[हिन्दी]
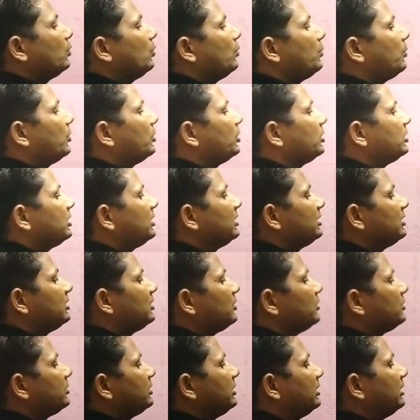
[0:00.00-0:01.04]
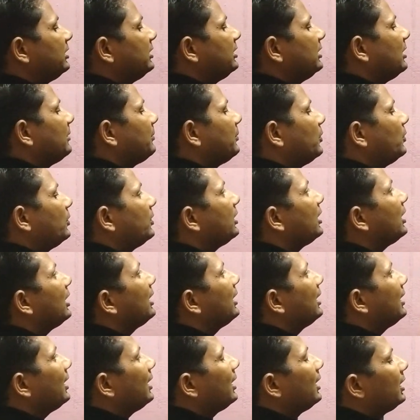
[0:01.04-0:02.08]
टू पॉइंट थ्री जीरो थ्री अपॉन
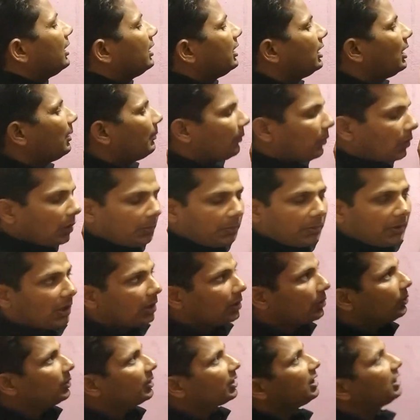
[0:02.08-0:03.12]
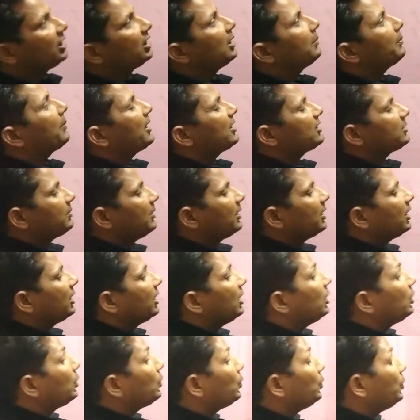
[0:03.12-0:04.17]
नंबर ऑफ इलेक्ट्रॉन कितने पार्टिसिपेट
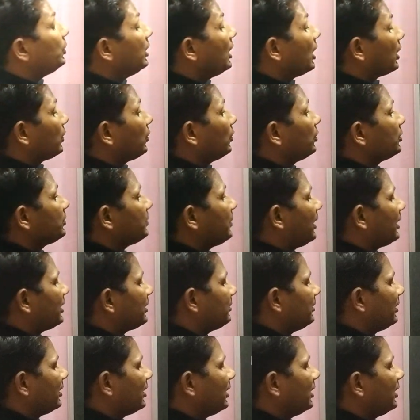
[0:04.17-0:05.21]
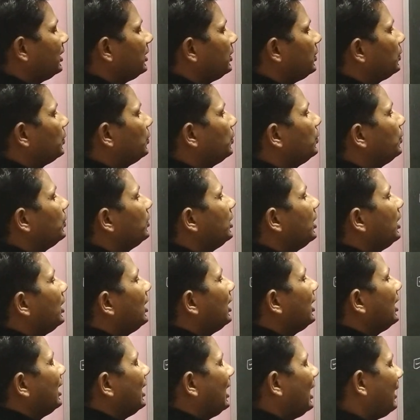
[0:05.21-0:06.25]
करे टू इलेक्ट्रॉन्स पार्टिसिपेट करे टू
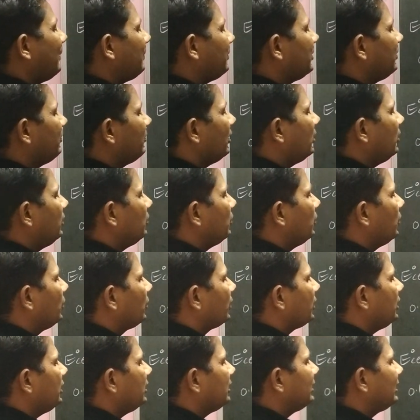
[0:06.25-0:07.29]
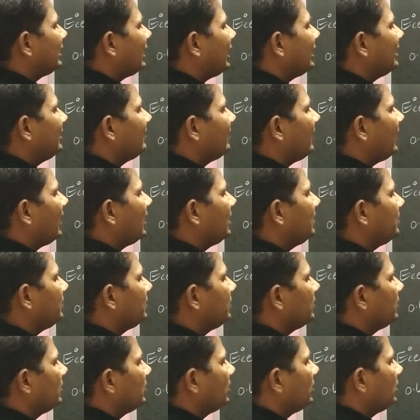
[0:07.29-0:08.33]
एफ की वैल्यू होगी नाइन फाइव
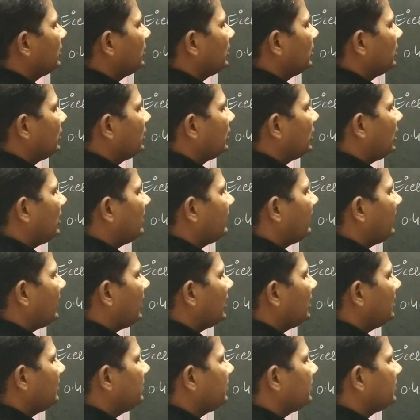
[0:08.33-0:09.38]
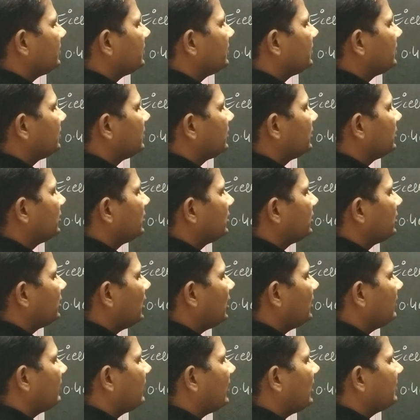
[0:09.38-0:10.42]
नाइन फाइव
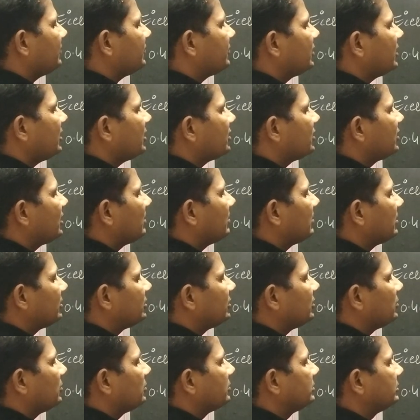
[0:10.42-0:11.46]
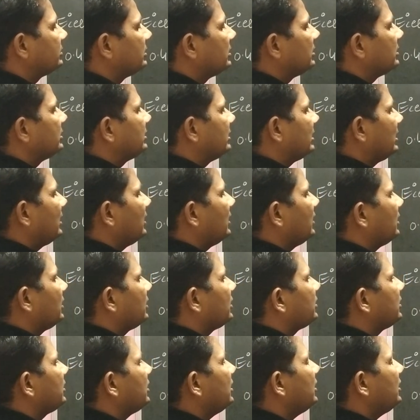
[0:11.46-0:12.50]
नाइन फाइव सिक्स डबल ज़ीरो
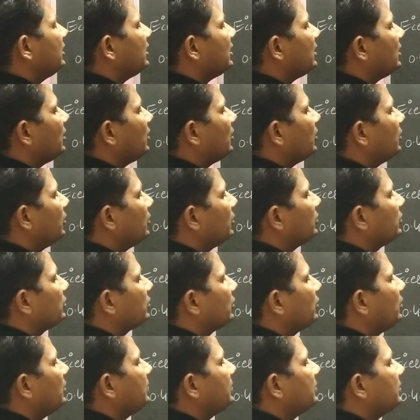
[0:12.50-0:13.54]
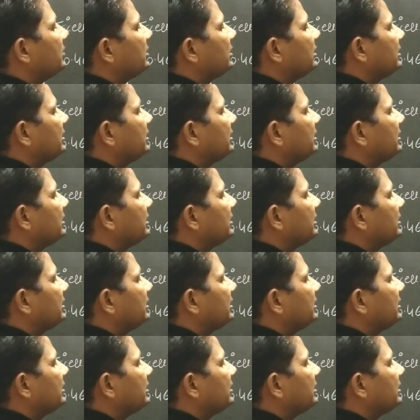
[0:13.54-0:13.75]
क्लियर और लोग ऑफ